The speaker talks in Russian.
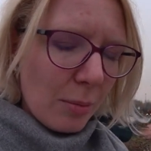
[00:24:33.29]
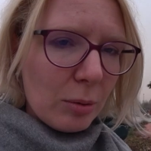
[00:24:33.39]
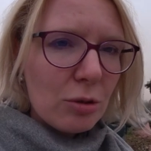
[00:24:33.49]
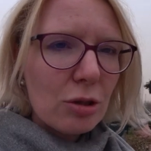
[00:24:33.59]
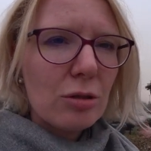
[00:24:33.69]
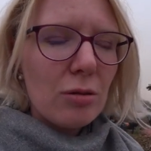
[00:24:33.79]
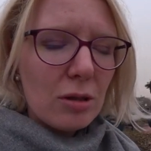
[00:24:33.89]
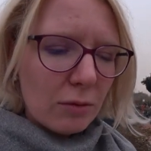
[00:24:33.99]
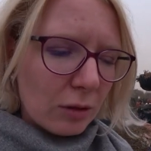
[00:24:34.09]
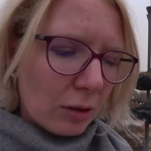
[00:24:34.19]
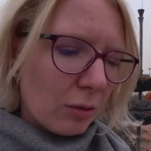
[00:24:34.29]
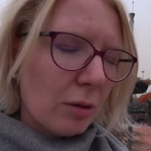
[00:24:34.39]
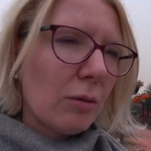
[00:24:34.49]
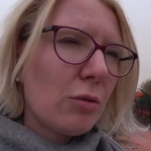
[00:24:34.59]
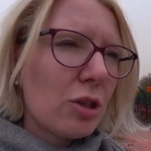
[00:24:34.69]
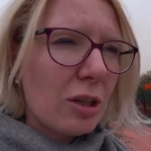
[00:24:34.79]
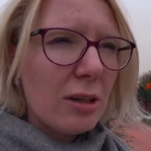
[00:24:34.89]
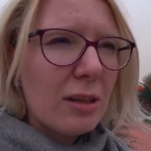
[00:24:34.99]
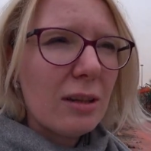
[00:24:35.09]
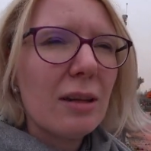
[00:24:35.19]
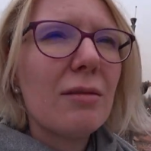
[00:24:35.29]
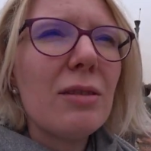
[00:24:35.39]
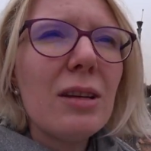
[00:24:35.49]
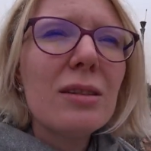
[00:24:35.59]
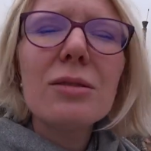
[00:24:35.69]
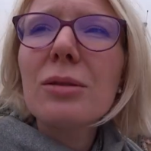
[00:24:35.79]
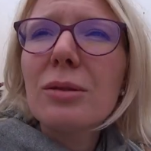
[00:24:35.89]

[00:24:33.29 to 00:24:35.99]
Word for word: Получилось у нас вот такое очень длинное видео,